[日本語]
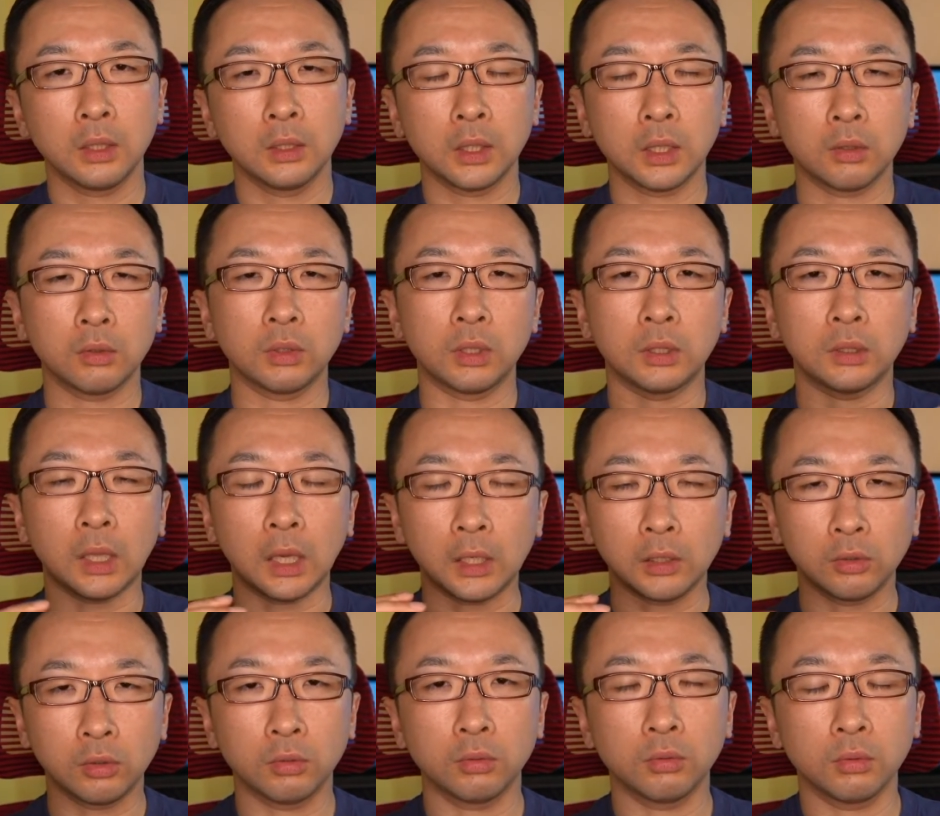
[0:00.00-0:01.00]
なので
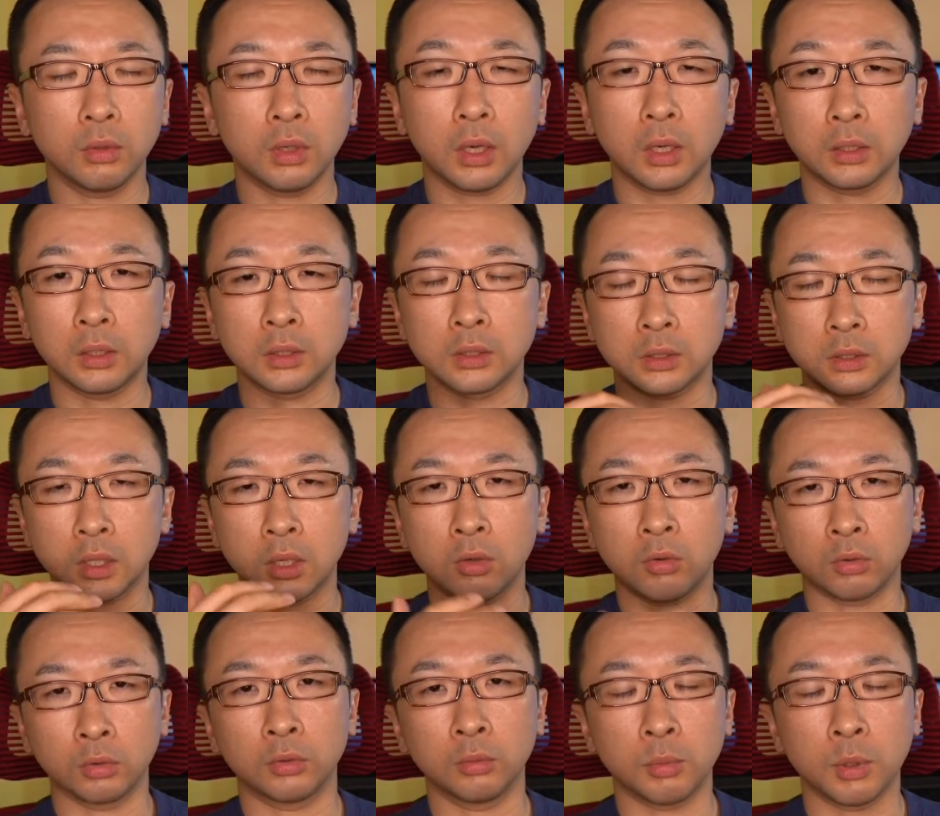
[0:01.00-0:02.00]
タイトルの中で使
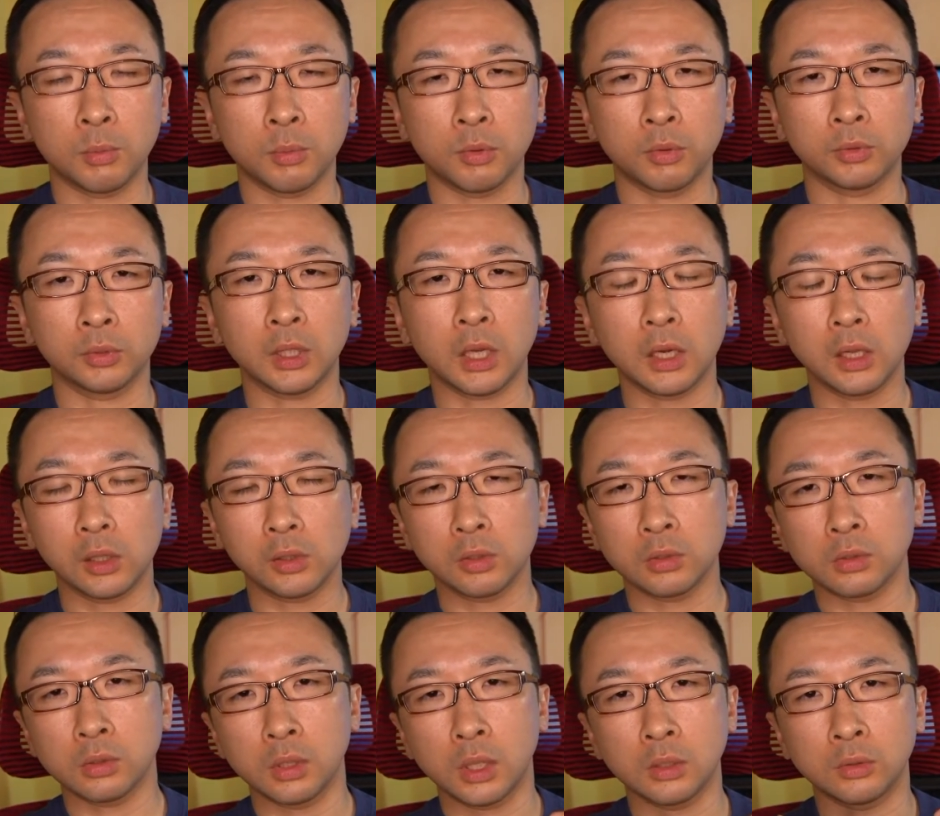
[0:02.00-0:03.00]
う言葉も
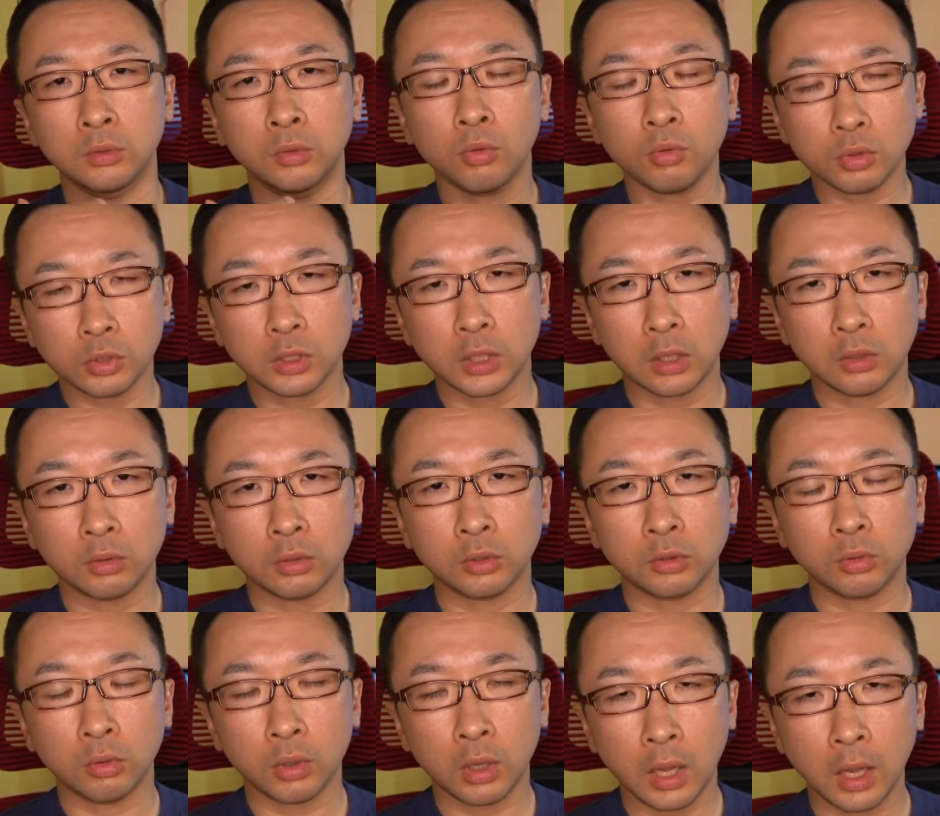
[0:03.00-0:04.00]
ターゲットとなる読者の
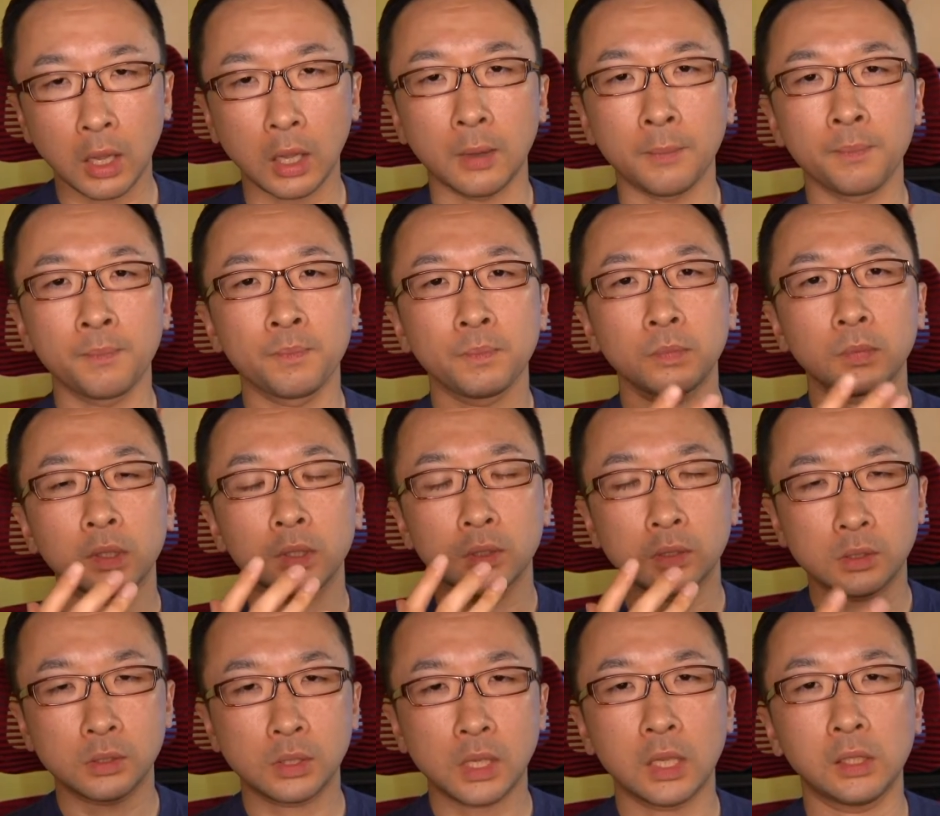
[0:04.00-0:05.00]
人が
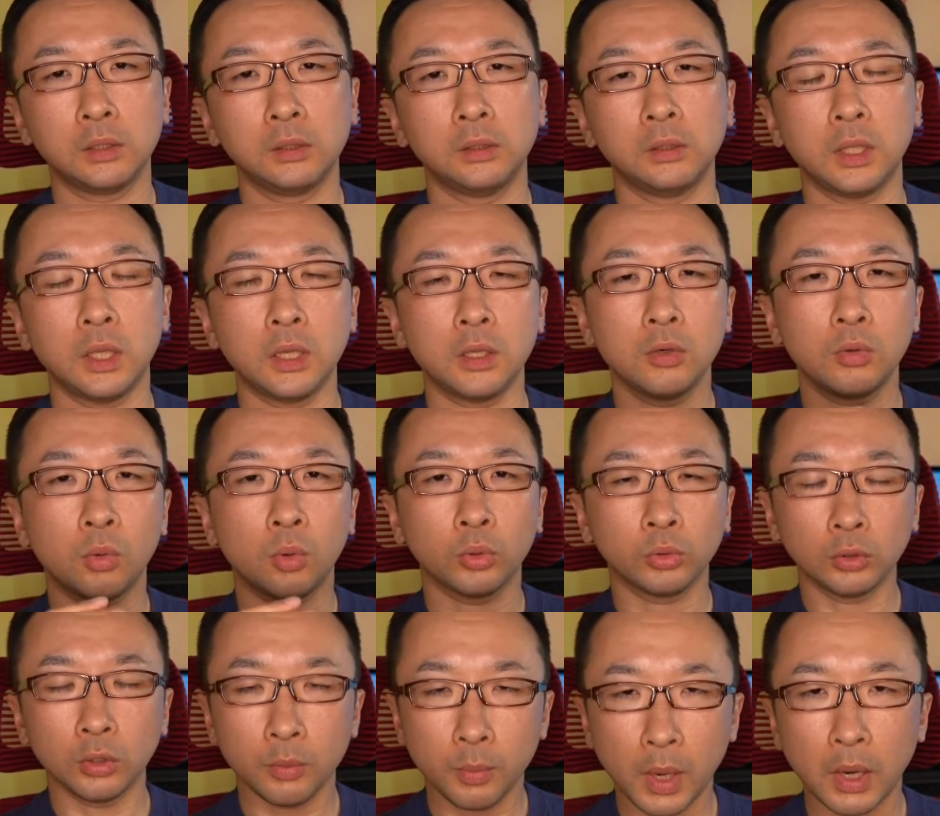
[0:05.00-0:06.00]
使っている
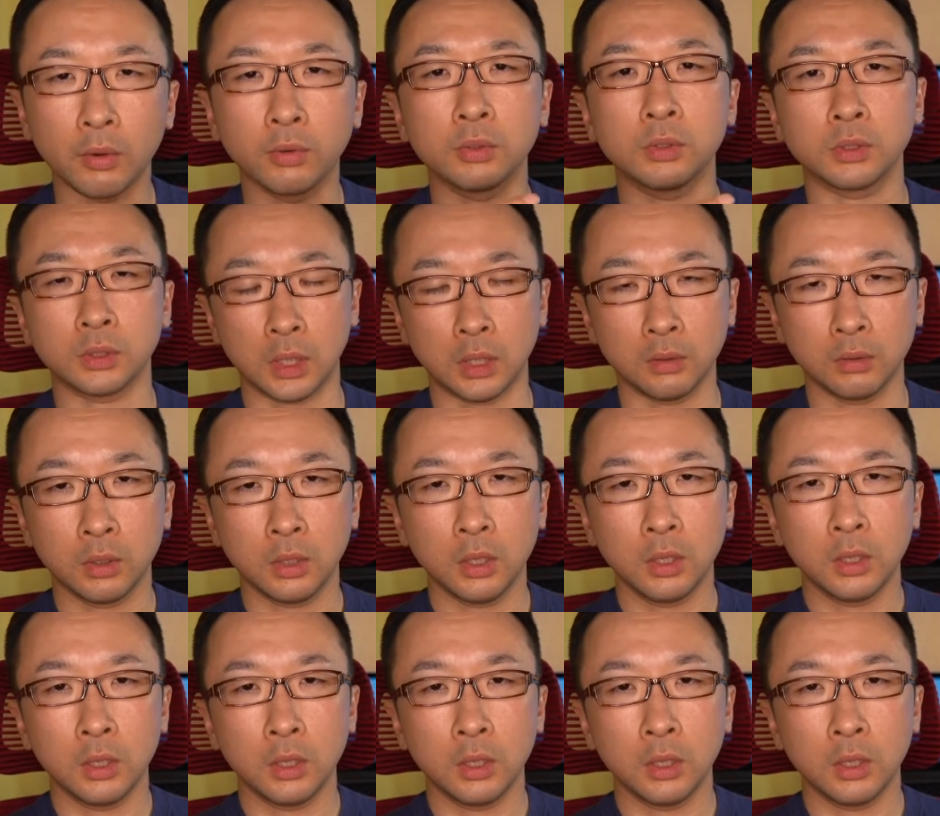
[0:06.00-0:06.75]
言葉を使う。